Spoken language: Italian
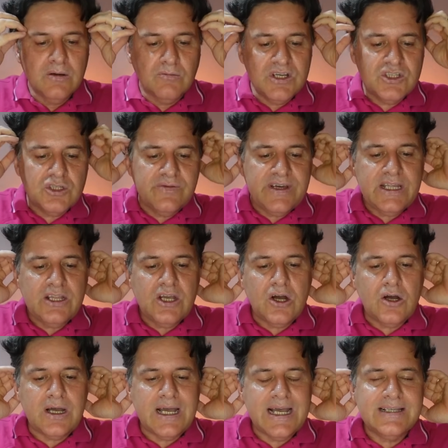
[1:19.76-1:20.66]
Questo
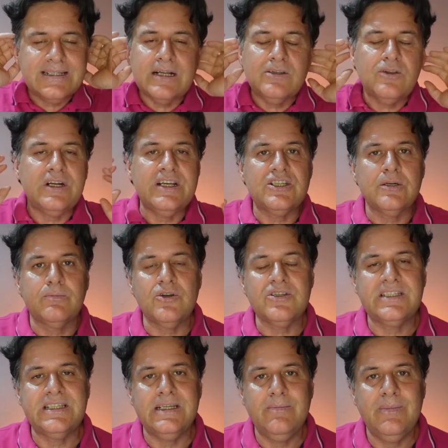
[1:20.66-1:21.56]
video è stato reso
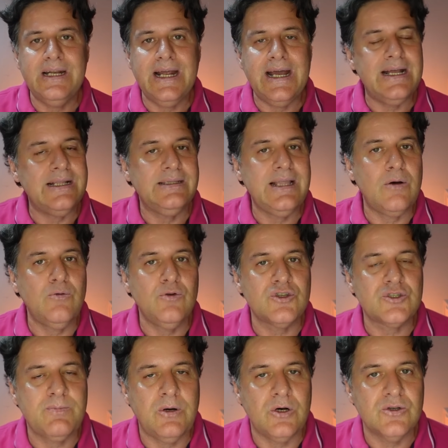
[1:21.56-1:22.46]
possibile da
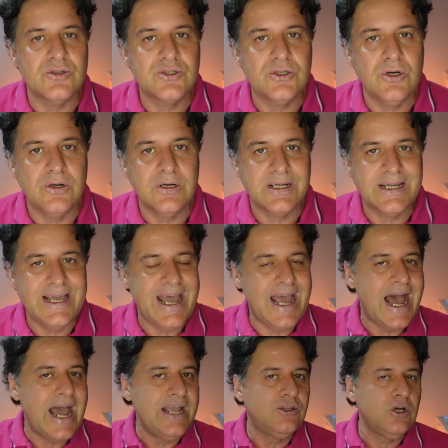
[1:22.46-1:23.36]
uno sponsor
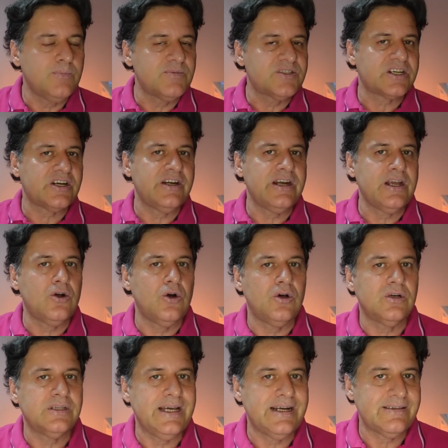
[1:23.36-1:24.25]
che è iTop Screen
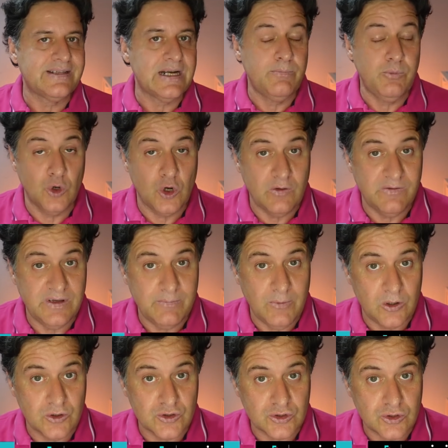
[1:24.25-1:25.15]
Recorder, tra poco vi
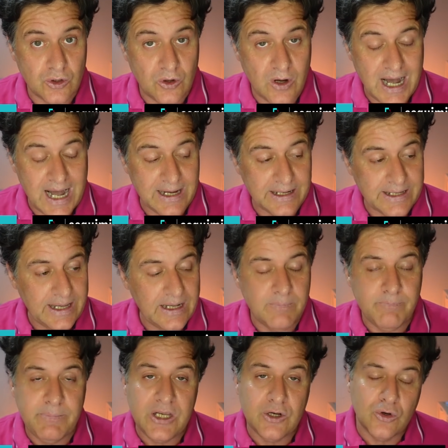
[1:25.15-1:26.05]
mostro anche
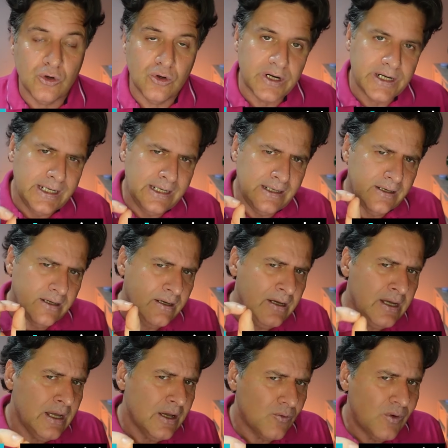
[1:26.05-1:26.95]
il piccolo
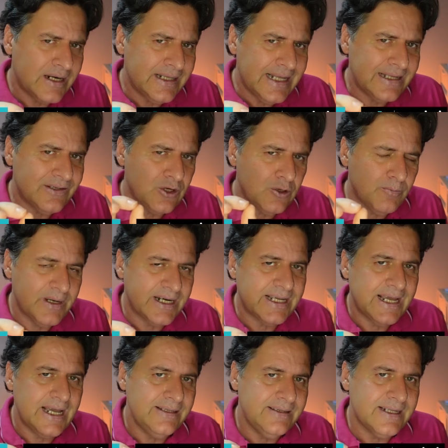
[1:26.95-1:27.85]
reel, guardatelo
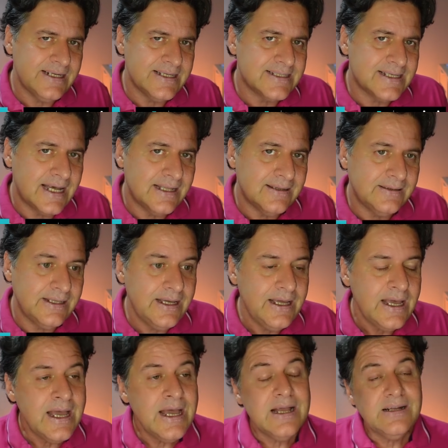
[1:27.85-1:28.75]
perché è
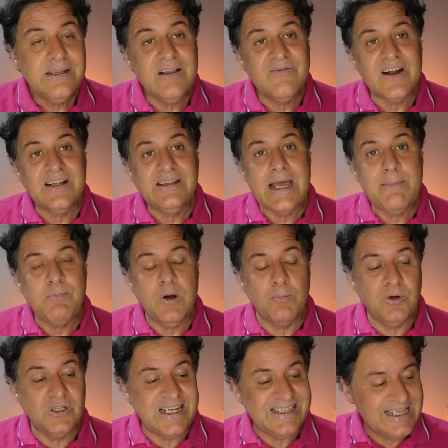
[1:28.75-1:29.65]
interessante. Nel
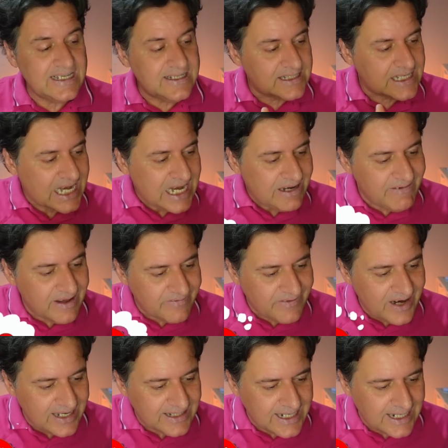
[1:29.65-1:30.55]
frattempo potete
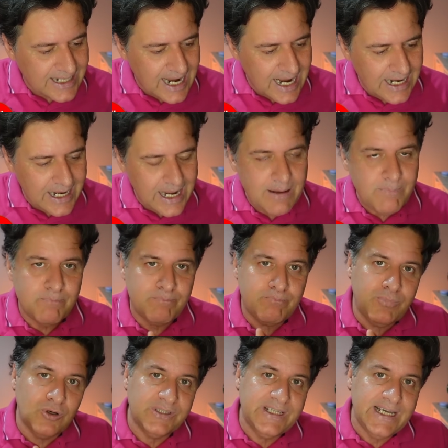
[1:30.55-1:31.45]
iscrivervi al canale,
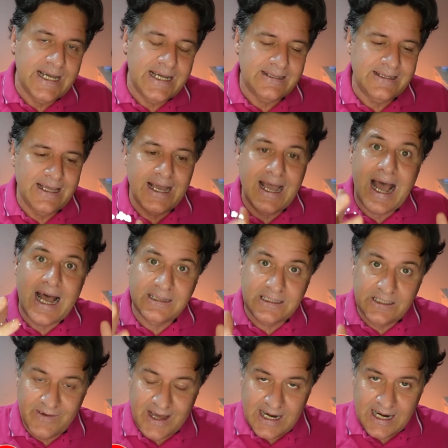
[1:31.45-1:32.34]
potete
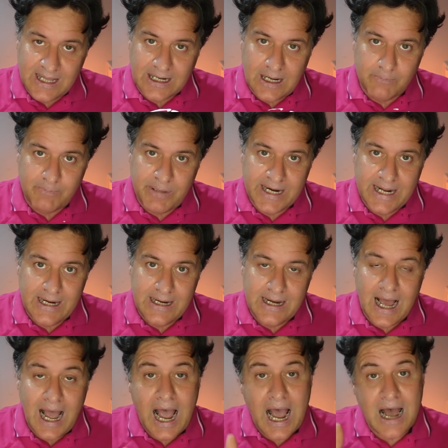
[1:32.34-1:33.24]
attivare la
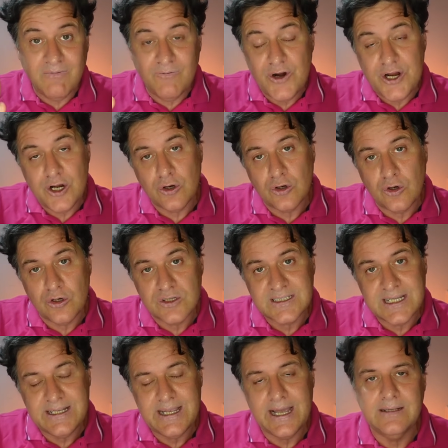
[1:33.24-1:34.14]
campanella, a voi non
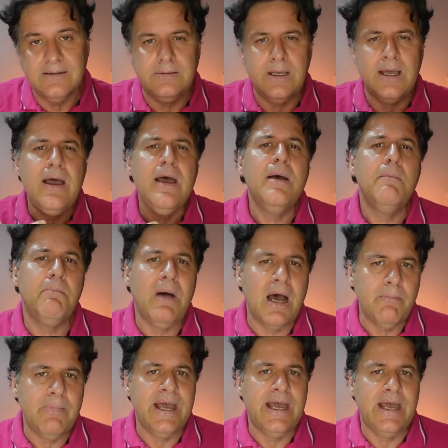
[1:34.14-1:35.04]
costa niente,
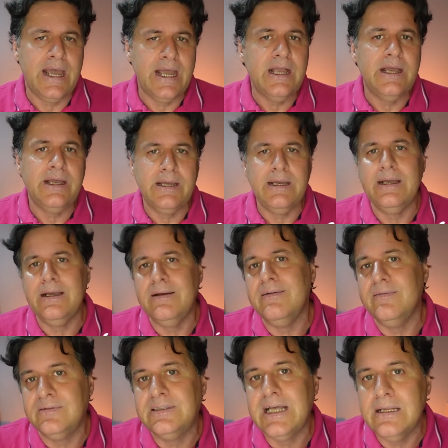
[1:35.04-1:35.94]
ma a me
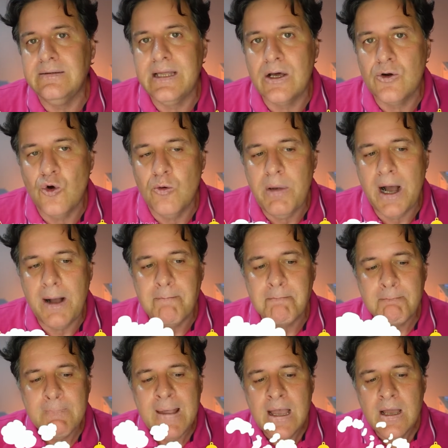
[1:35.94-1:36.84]
è tanta
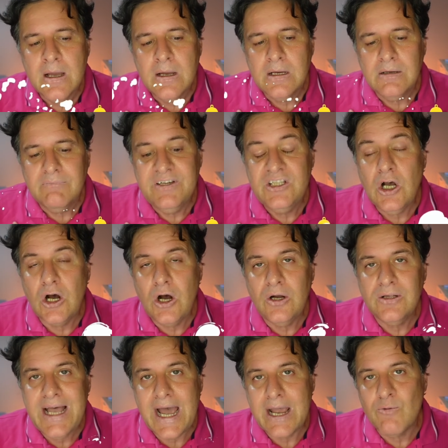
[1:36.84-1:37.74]
roba. Vi
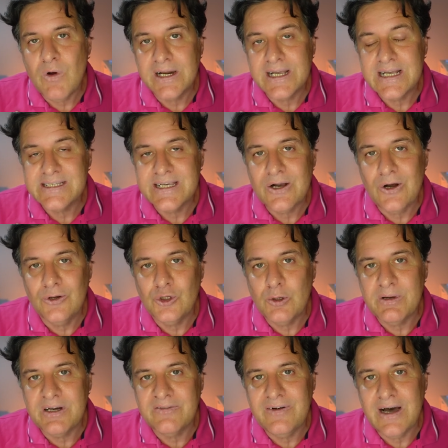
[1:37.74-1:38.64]
do dai qualche
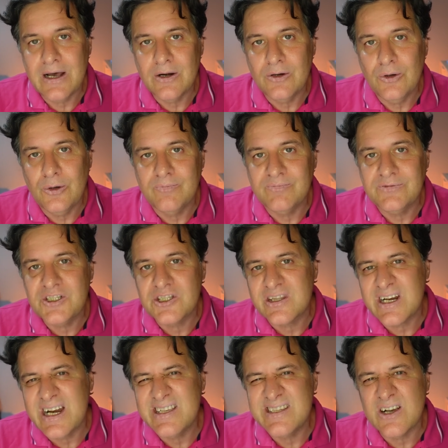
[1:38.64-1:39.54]
secondo per farlo, 3